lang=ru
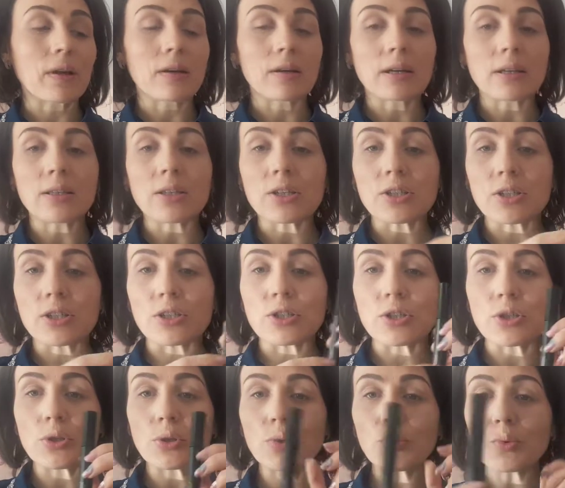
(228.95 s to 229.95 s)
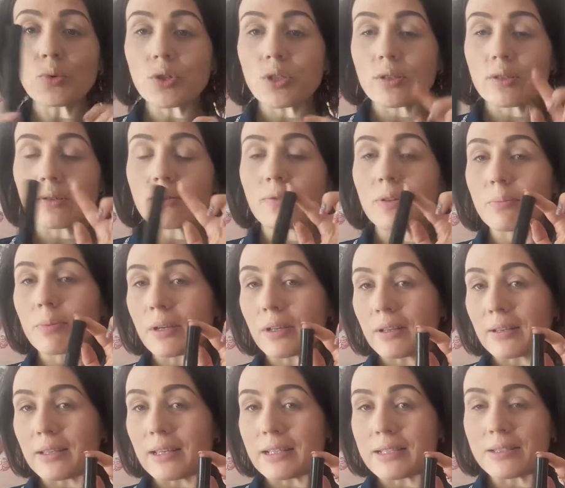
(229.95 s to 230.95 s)
А, конечно же, тушь
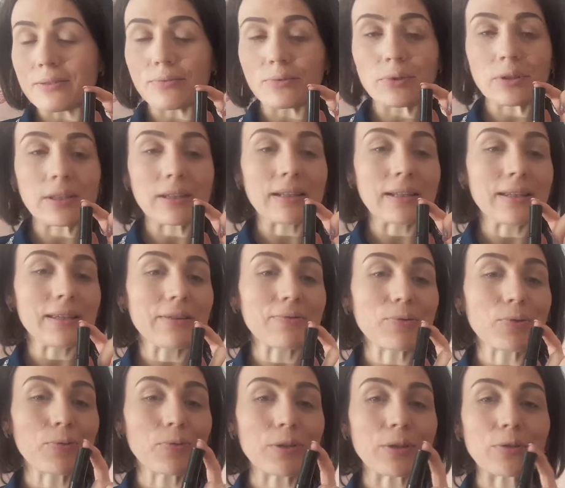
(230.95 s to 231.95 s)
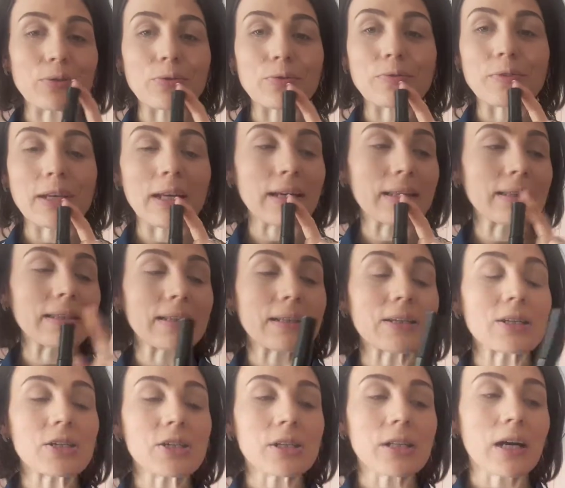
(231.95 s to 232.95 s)
выбрала я сегодня для дневного такого варианта
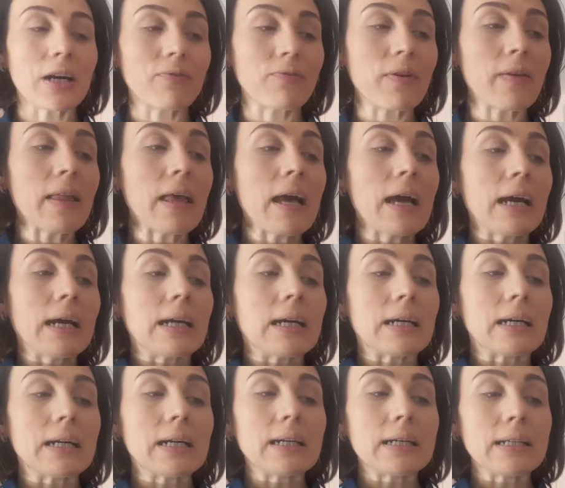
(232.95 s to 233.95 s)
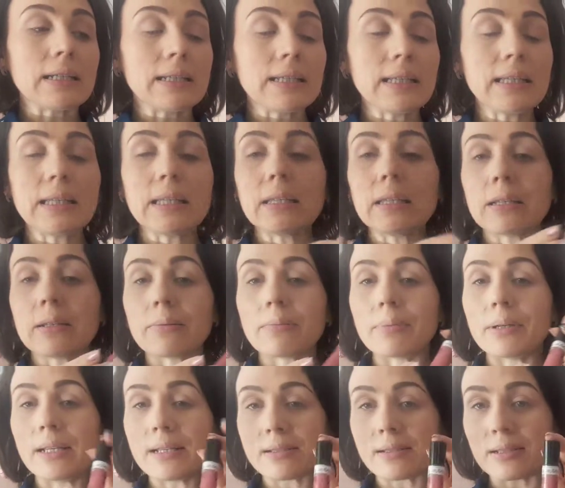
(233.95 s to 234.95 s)
Lash Love. И
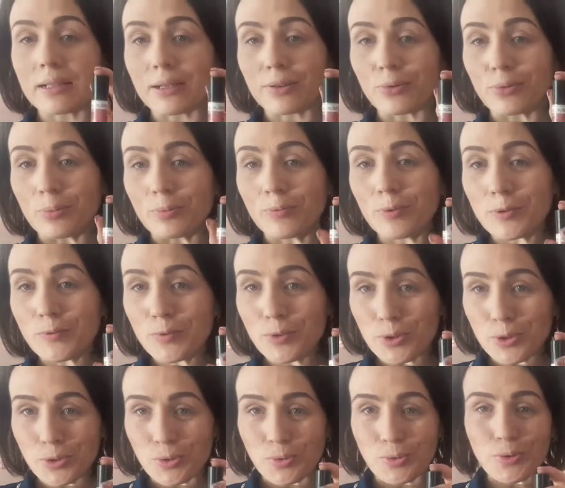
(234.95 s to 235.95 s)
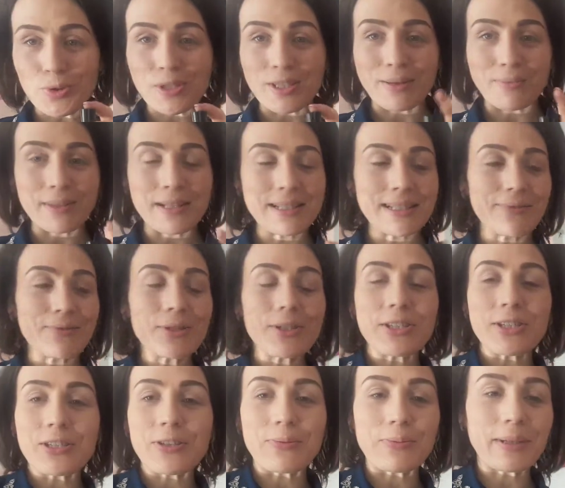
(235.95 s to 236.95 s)
блеск для губ. Вот все, что нужно нам для
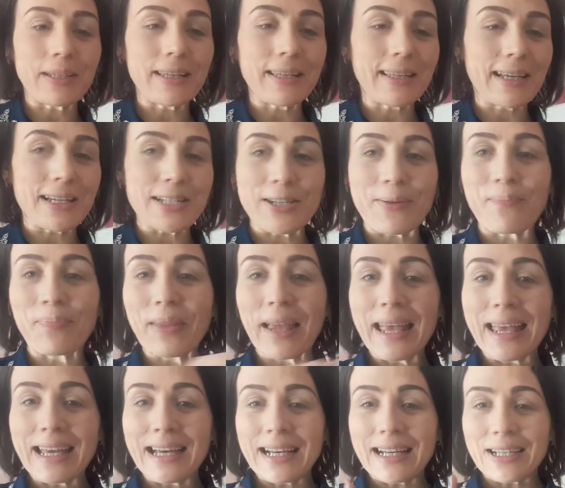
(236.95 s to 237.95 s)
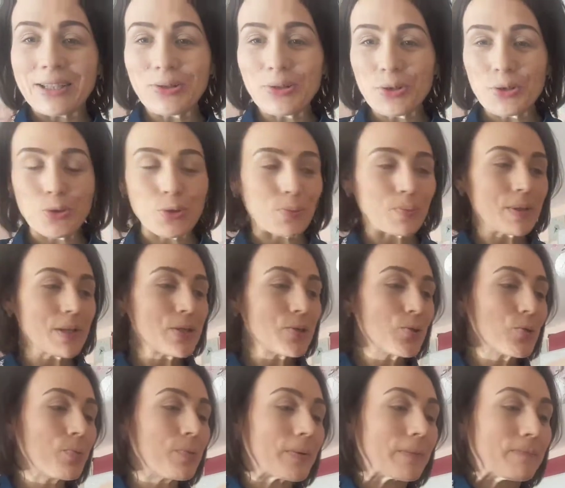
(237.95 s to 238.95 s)
сегодняшнего макияжа. Ну что,
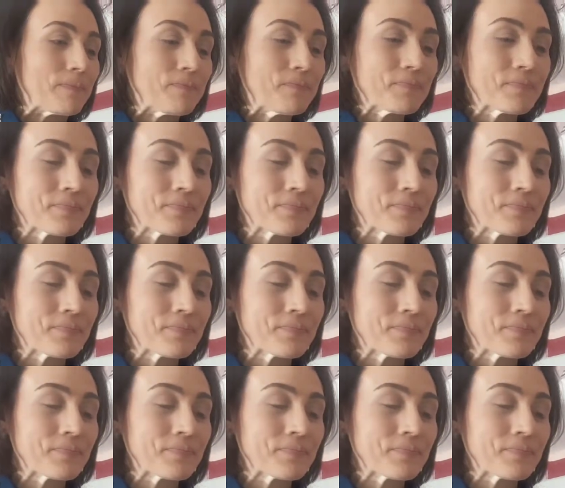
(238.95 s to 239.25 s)
приступим?